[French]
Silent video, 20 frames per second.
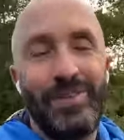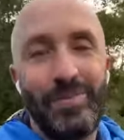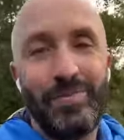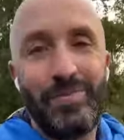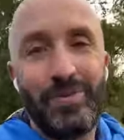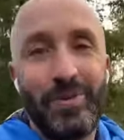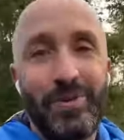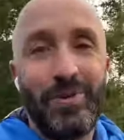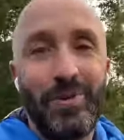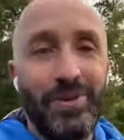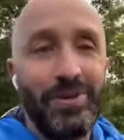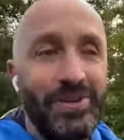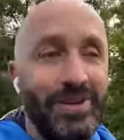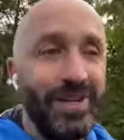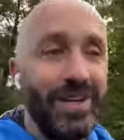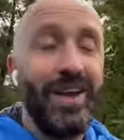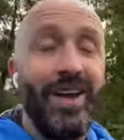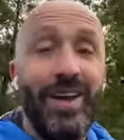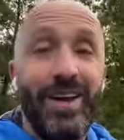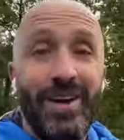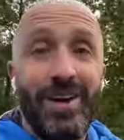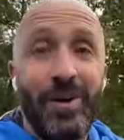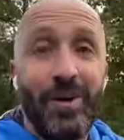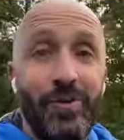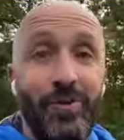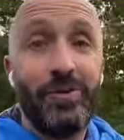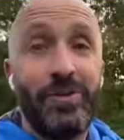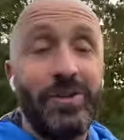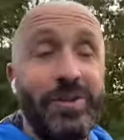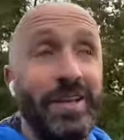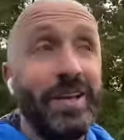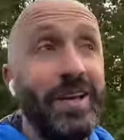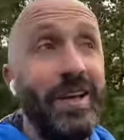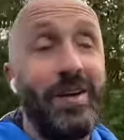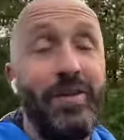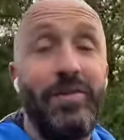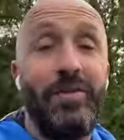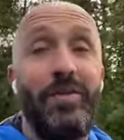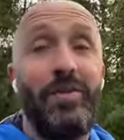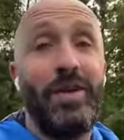de Bourgogne, route des
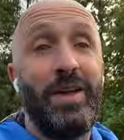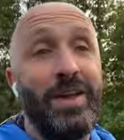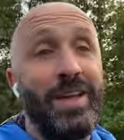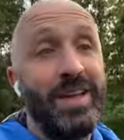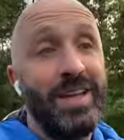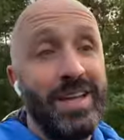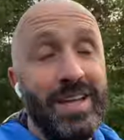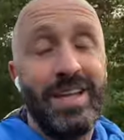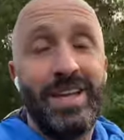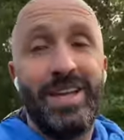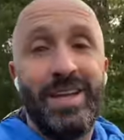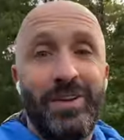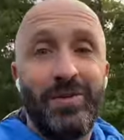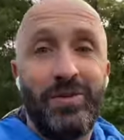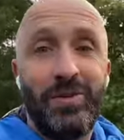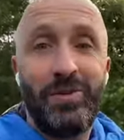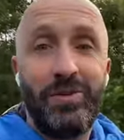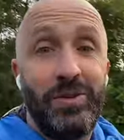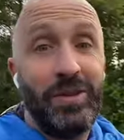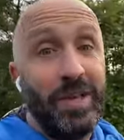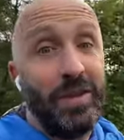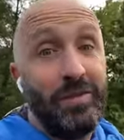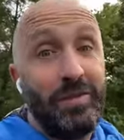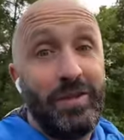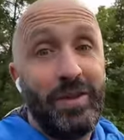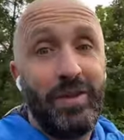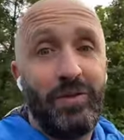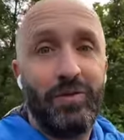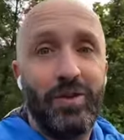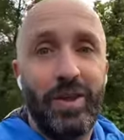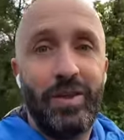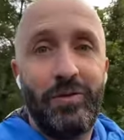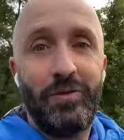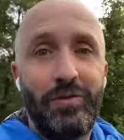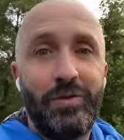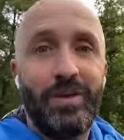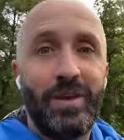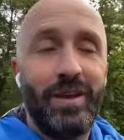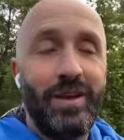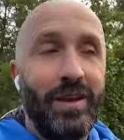Vins, de David. Vous l'avez
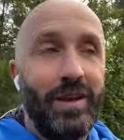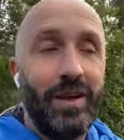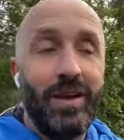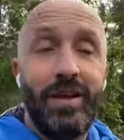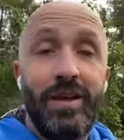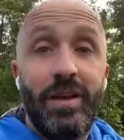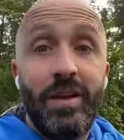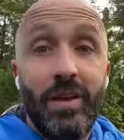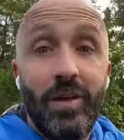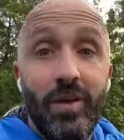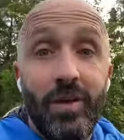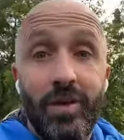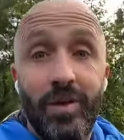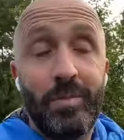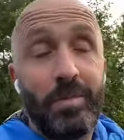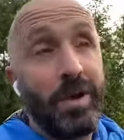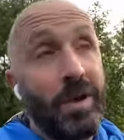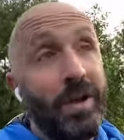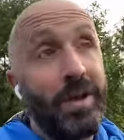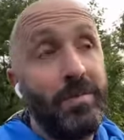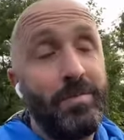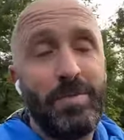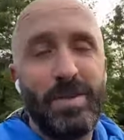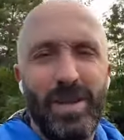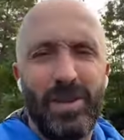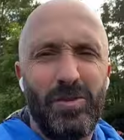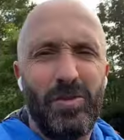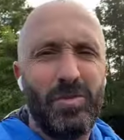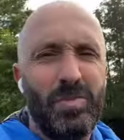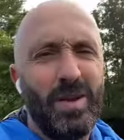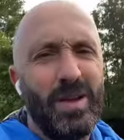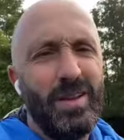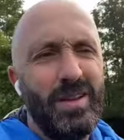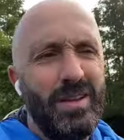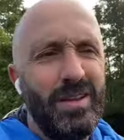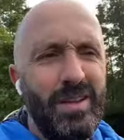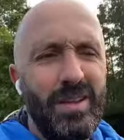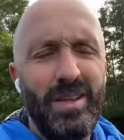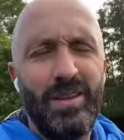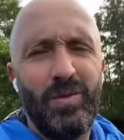vu celle-là, elle est pareil, pierre de
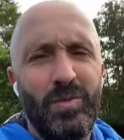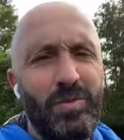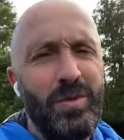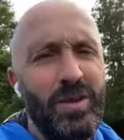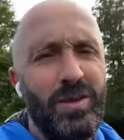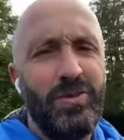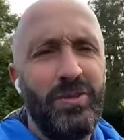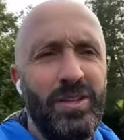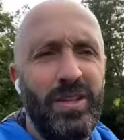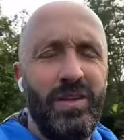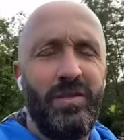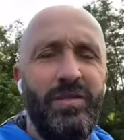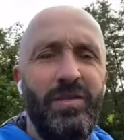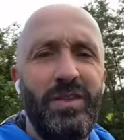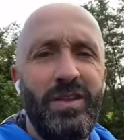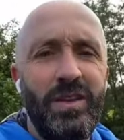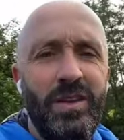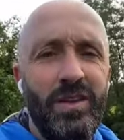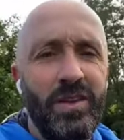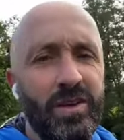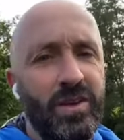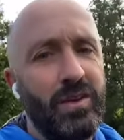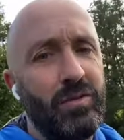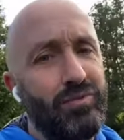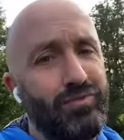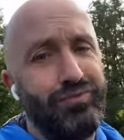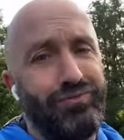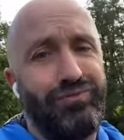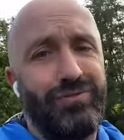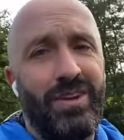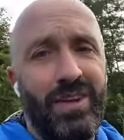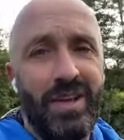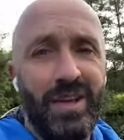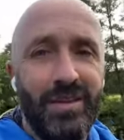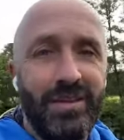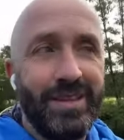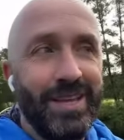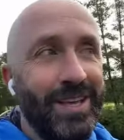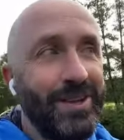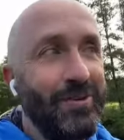Bali au milieu des vignes. Elle est
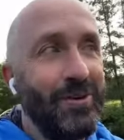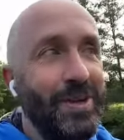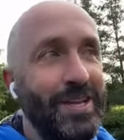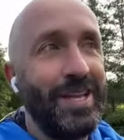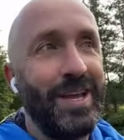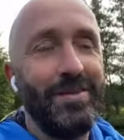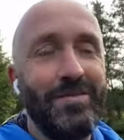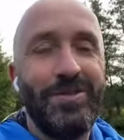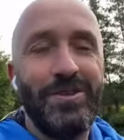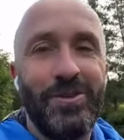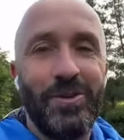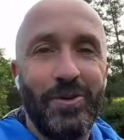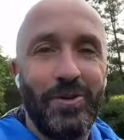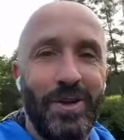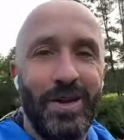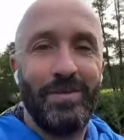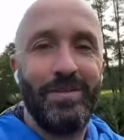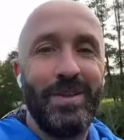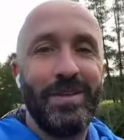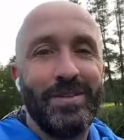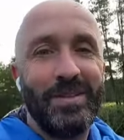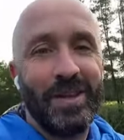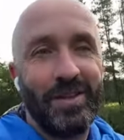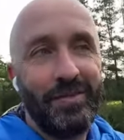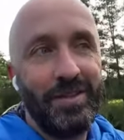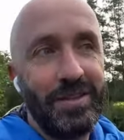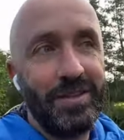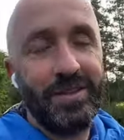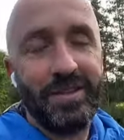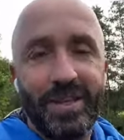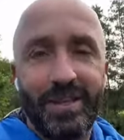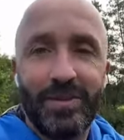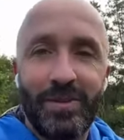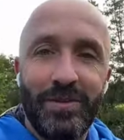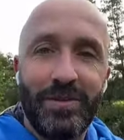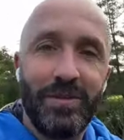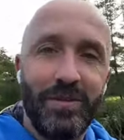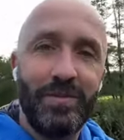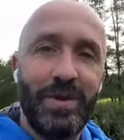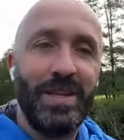assez incroyable. Donc on la met service cette
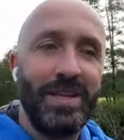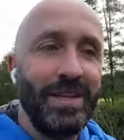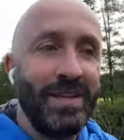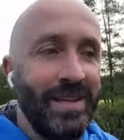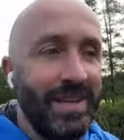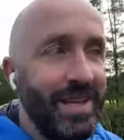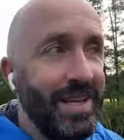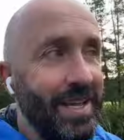semaine.